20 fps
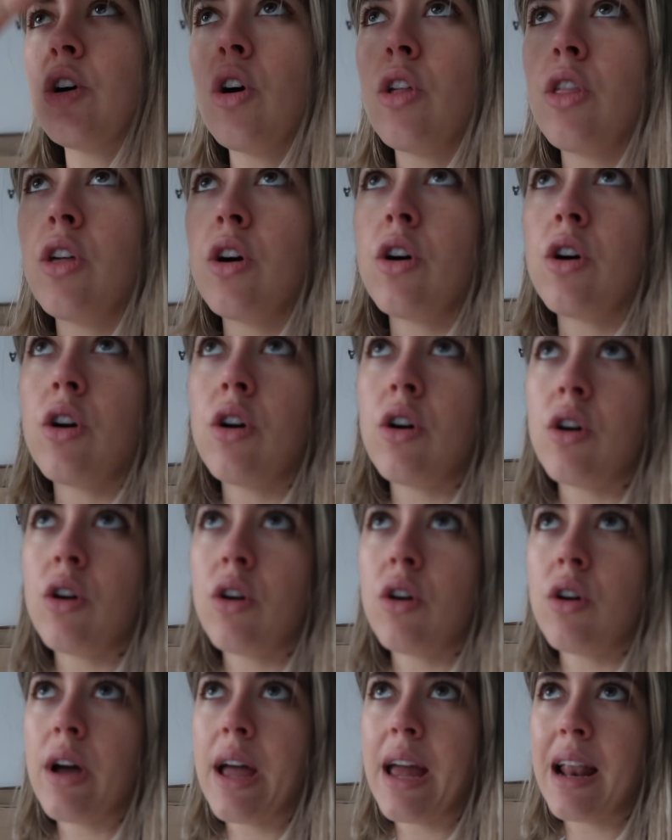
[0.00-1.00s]

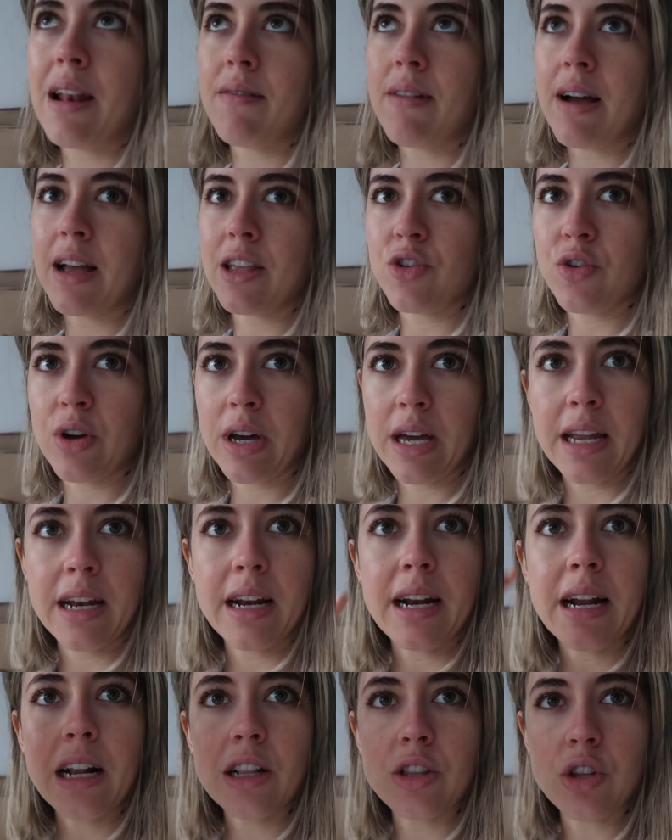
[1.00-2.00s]
todo el baño en
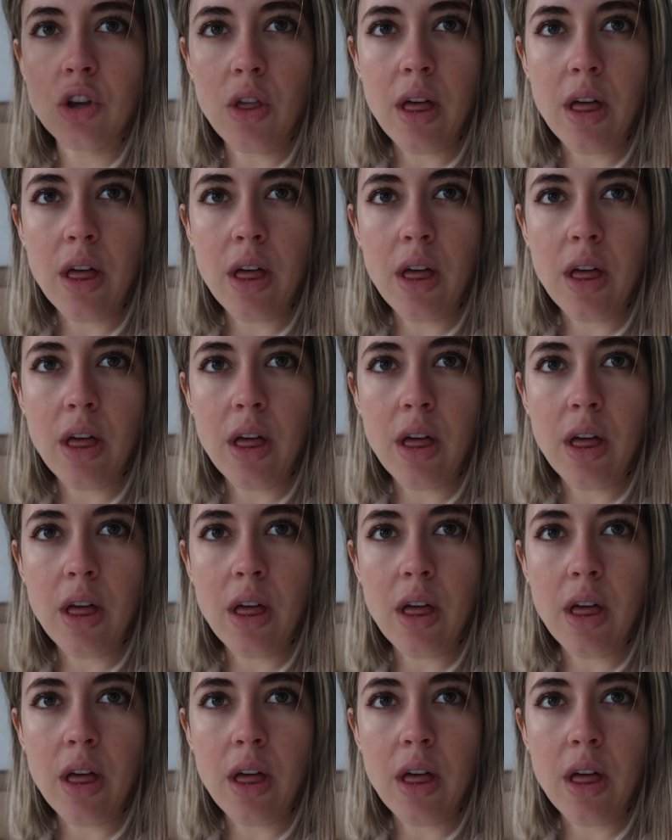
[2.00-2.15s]
general,